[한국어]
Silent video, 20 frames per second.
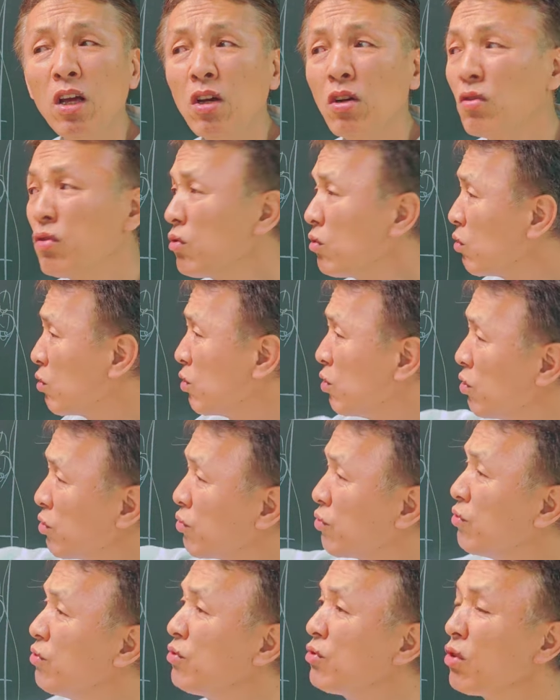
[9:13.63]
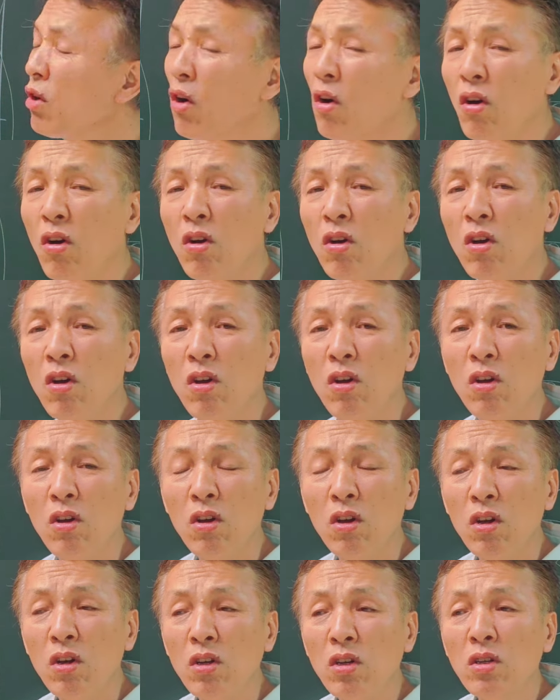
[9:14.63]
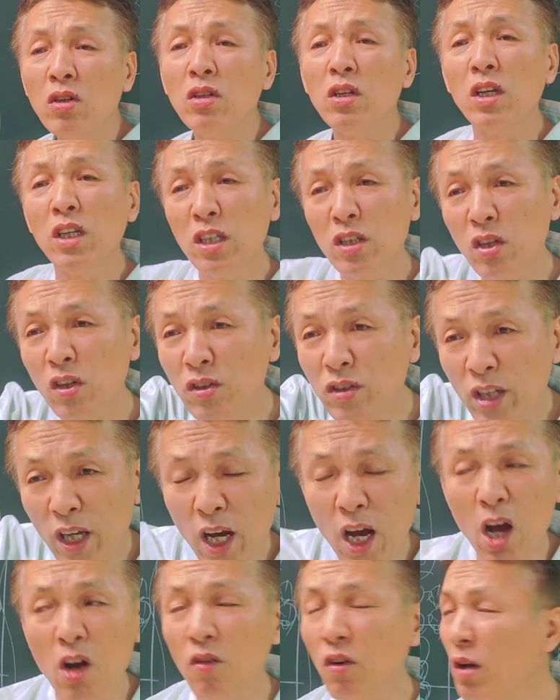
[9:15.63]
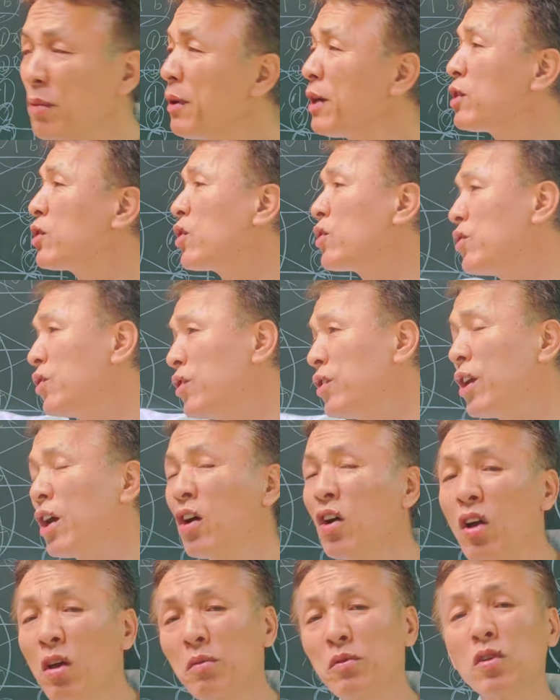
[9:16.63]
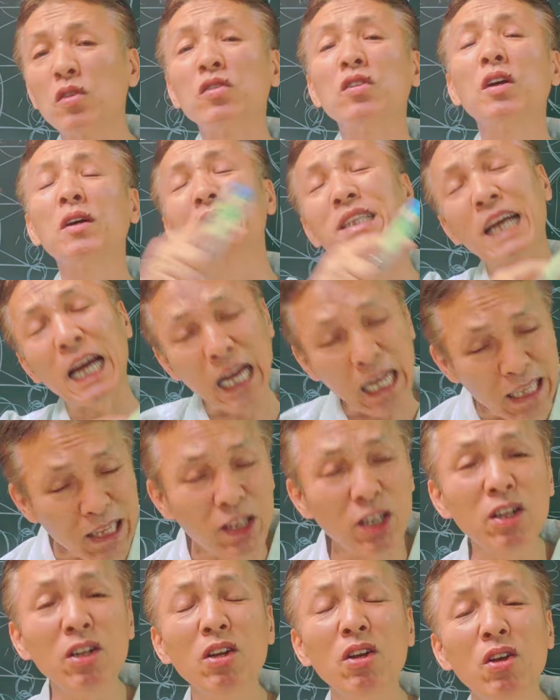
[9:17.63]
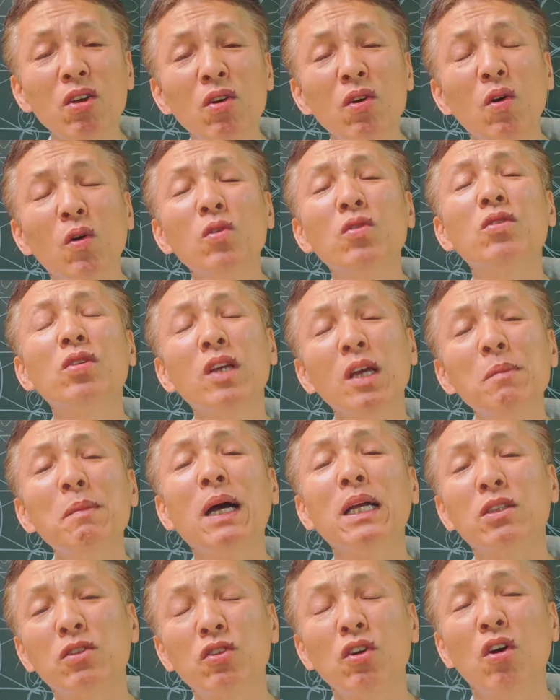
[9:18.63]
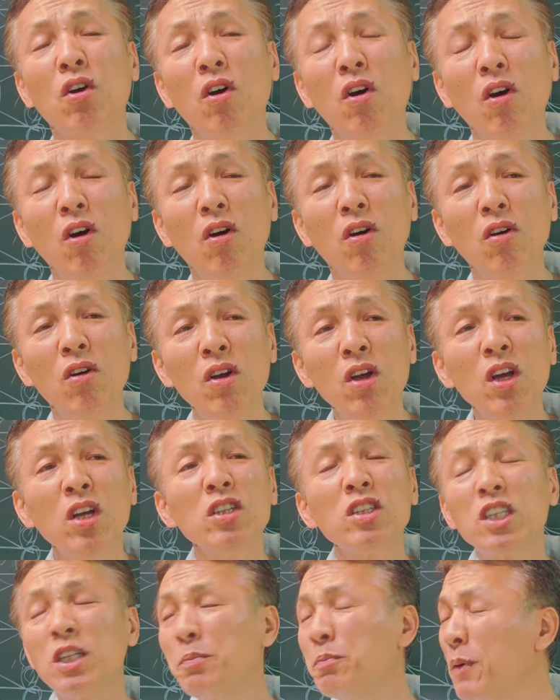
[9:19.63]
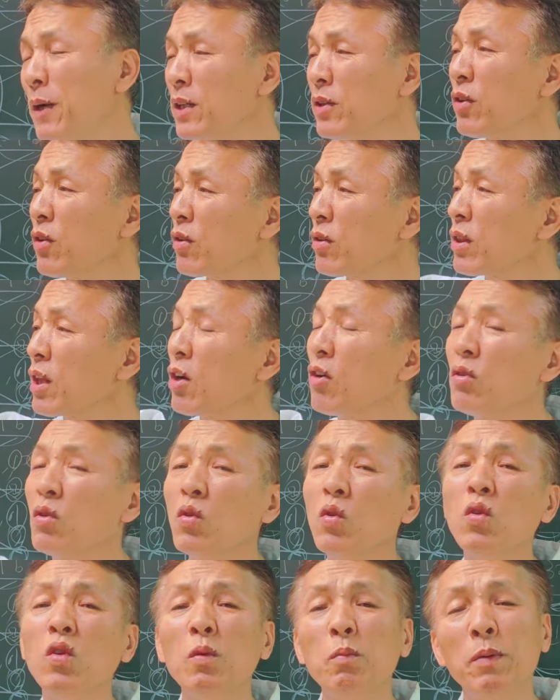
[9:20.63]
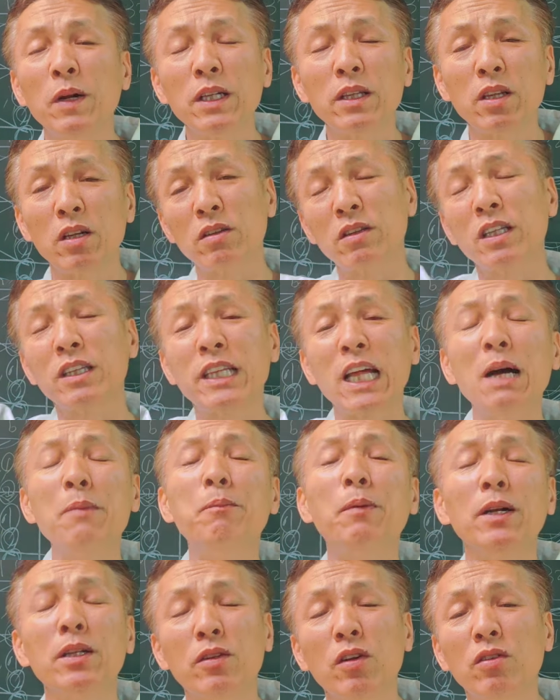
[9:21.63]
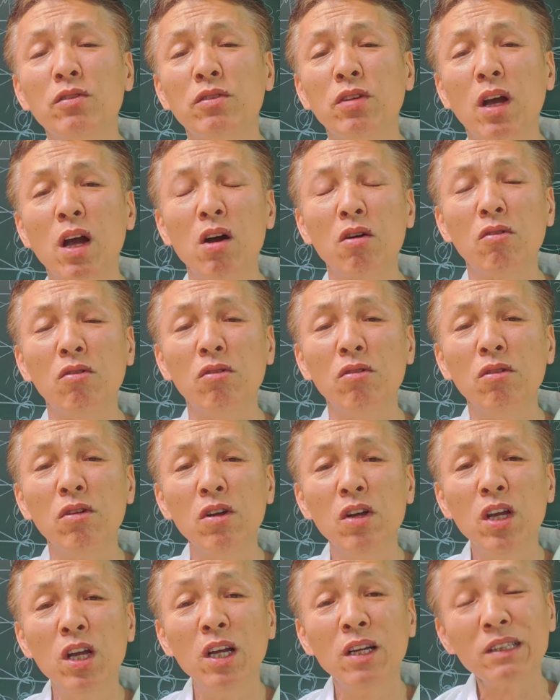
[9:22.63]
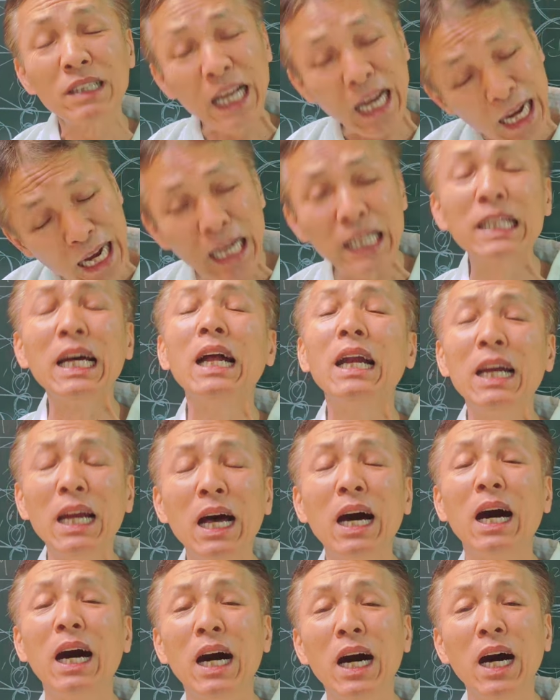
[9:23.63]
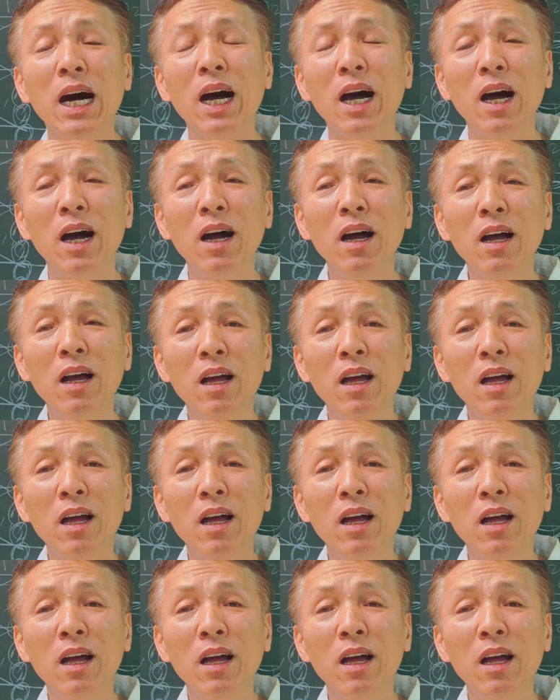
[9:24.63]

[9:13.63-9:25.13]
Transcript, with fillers: 그리고 그 순서 이 선생하고 해봐 저 선생하고 해봐 저 선생 하고다 틀려요. 어떻게 맞춰? 집팔떡 되고 논을 팔때 땅팔 때 얼떡하고 다 달라.